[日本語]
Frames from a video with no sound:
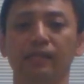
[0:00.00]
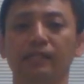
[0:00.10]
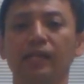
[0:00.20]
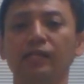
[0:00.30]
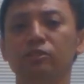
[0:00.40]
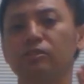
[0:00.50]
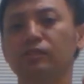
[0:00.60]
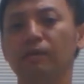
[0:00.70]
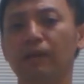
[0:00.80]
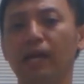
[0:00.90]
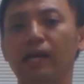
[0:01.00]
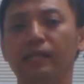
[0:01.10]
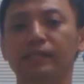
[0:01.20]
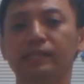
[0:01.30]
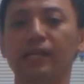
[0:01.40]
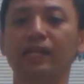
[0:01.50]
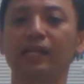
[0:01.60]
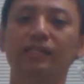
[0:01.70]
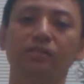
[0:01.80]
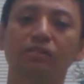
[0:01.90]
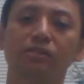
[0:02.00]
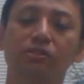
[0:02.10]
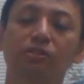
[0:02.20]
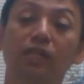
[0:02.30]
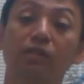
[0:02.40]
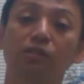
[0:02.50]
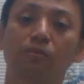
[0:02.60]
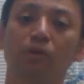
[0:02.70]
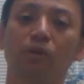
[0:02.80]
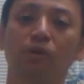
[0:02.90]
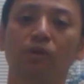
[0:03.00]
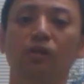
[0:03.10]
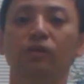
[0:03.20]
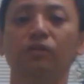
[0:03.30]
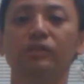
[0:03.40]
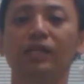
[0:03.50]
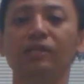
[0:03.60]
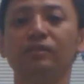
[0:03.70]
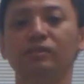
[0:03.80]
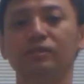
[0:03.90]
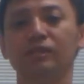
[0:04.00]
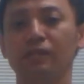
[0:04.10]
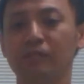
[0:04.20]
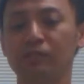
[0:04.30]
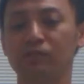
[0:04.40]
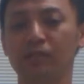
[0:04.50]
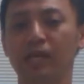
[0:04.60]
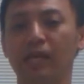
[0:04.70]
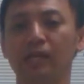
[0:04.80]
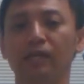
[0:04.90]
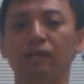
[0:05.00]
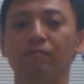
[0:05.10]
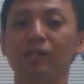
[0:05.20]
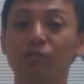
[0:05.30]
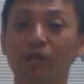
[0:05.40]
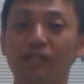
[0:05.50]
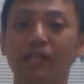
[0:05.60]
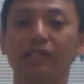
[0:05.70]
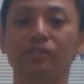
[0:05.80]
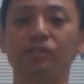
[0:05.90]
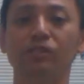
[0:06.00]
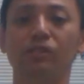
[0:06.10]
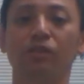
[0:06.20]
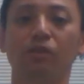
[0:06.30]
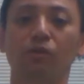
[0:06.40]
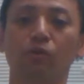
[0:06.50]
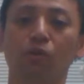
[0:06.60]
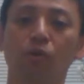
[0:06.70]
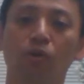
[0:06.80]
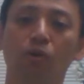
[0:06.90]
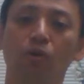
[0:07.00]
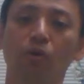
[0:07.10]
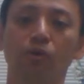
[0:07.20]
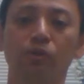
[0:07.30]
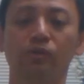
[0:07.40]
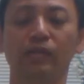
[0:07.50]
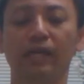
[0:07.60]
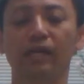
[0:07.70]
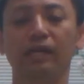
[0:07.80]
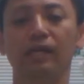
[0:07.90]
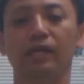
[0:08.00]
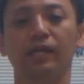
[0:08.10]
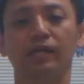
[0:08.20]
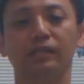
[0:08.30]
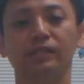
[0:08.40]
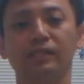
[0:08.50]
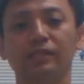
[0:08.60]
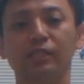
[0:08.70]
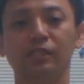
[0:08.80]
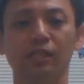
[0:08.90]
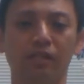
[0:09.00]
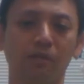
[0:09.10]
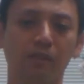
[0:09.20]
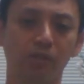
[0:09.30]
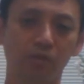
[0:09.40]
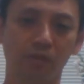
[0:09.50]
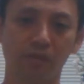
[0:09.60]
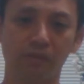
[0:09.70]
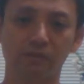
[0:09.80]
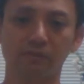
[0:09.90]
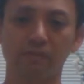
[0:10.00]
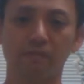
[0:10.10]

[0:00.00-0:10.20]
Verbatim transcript: 1ヶ月続けば3ヶ月続けるのも苦になくなりますので、まずは1ヶ月この本を読んで実践していただければと思います。